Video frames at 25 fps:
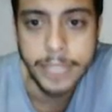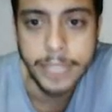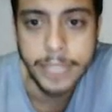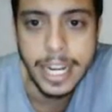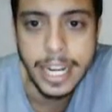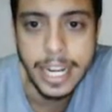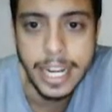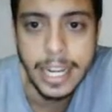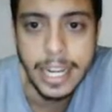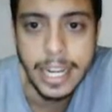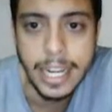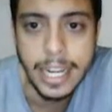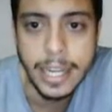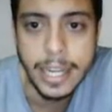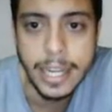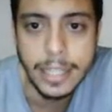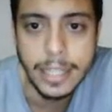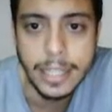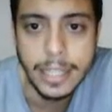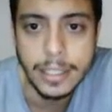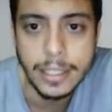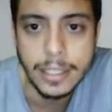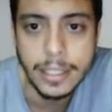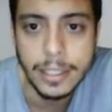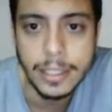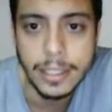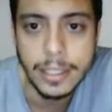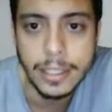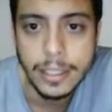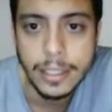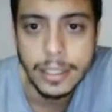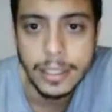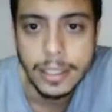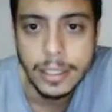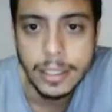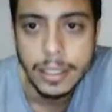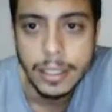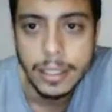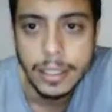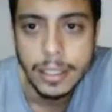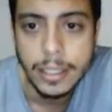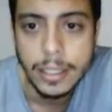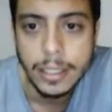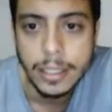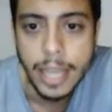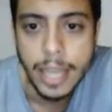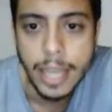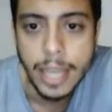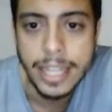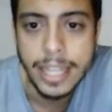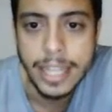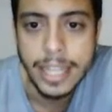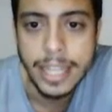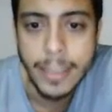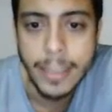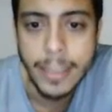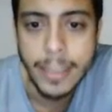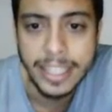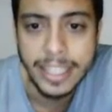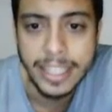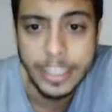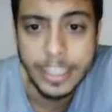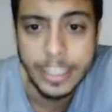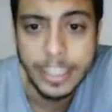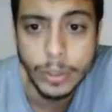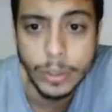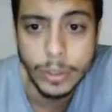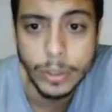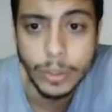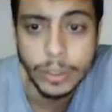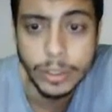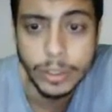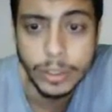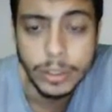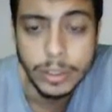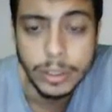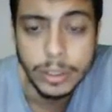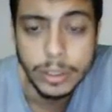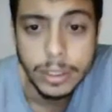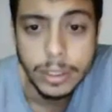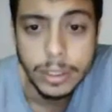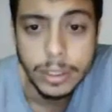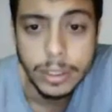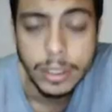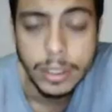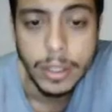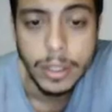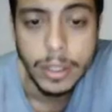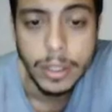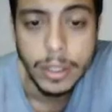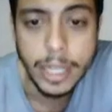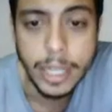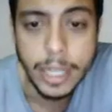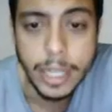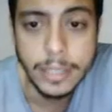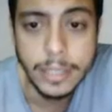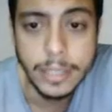en el, en el, de 20 segundos. ¿Ok?